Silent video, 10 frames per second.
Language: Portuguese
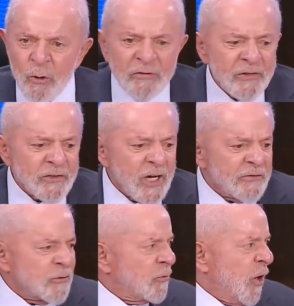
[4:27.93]
Ou seja,
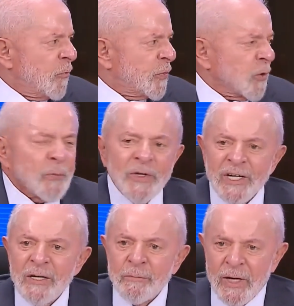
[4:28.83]
esse não é o
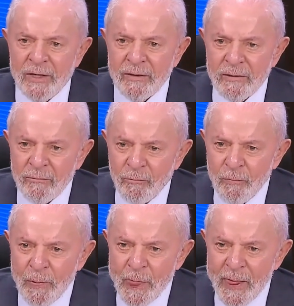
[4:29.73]
problema.
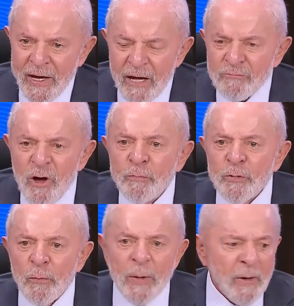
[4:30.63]
Não é um
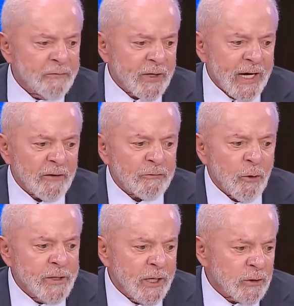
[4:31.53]
problema ficar
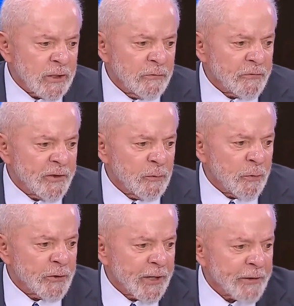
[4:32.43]
só olhando que você não
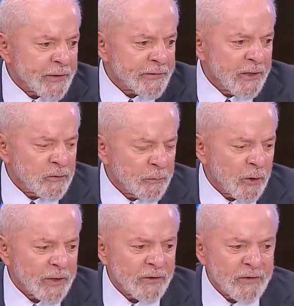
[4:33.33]
pode gastar tanto, não
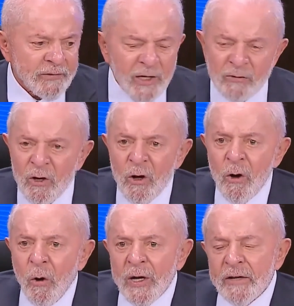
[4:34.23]
pode gastar tanto.
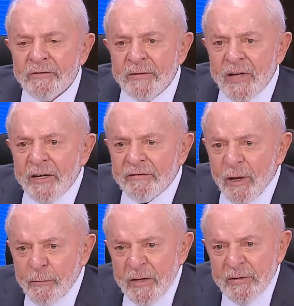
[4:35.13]
Olha, você tem que
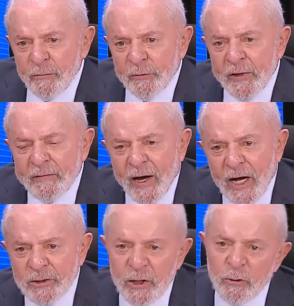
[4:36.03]
saber se você está
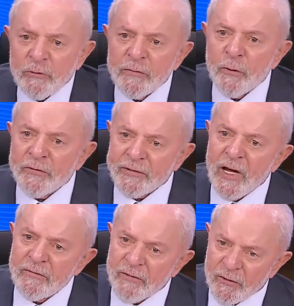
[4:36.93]
gastando ou se você
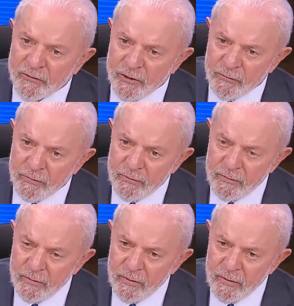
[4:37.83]
está investindo.